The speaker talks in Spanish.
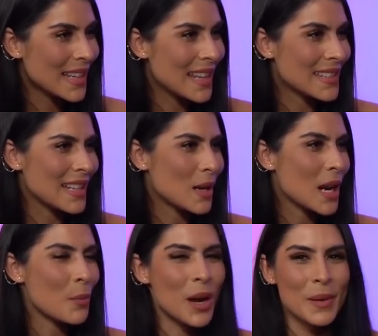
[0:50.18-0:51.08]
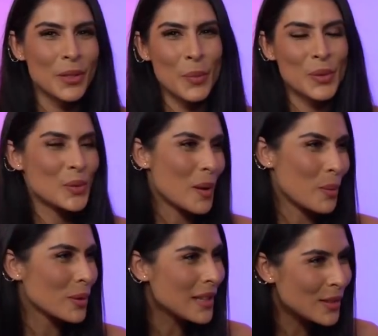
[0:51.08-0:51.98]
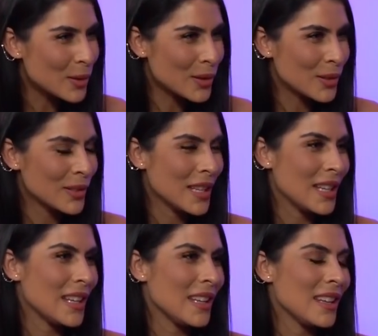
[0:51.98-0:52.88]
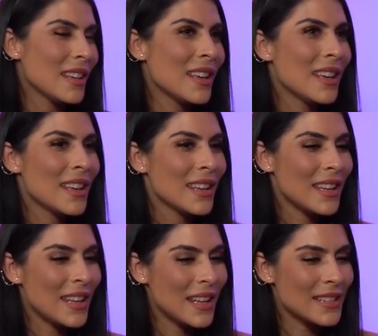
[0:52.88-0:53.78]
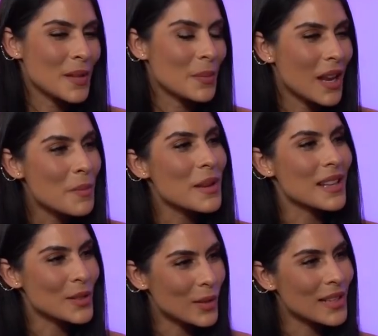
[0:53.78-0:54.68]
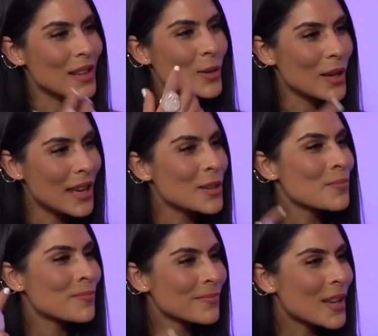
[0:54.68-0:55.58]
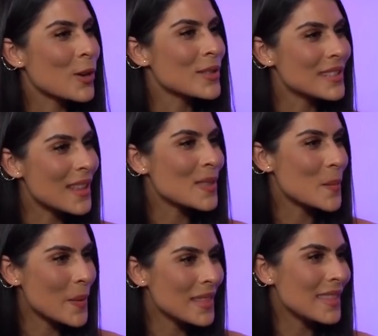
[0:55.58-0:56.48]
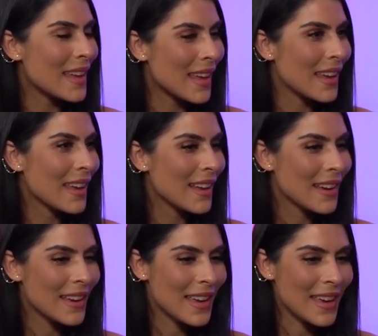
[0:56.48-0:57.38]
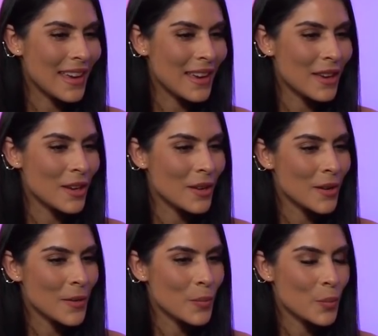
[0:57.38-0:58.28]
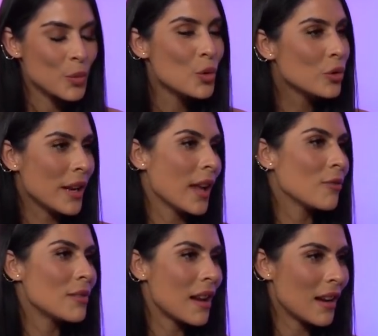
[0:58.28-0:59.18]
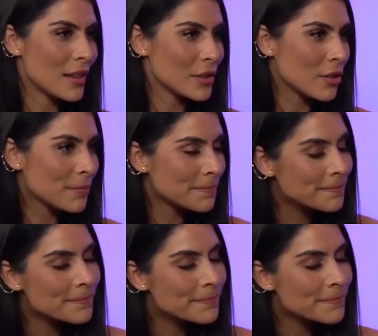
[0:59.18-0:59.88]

este, el enamoramiento pues dura poquito, ¿no? Y, y siempre la admiración es algo que, que constantemente eh, nutre una relación.